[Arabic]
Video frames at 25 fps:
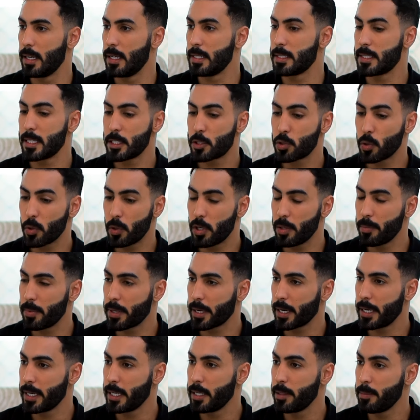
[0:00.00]
زين شو
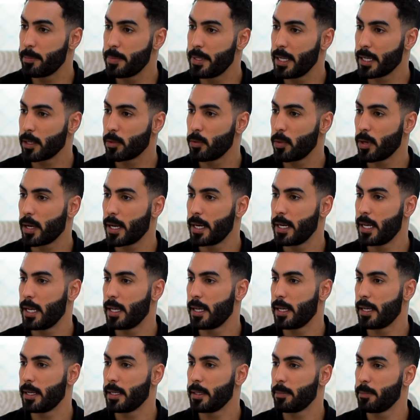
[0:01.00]
العمر اللي نبدا نقول
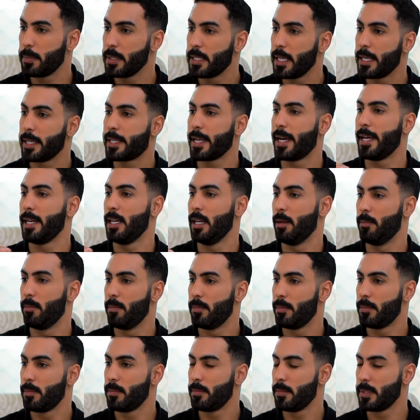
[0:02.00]
خله بدا يتعلم
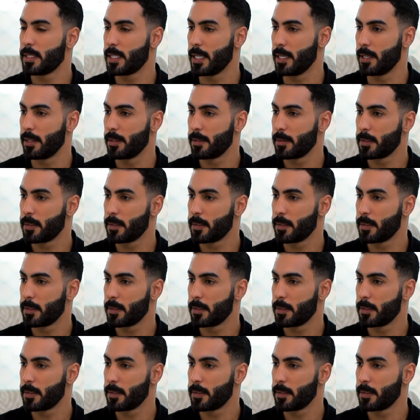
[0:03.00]
متى؟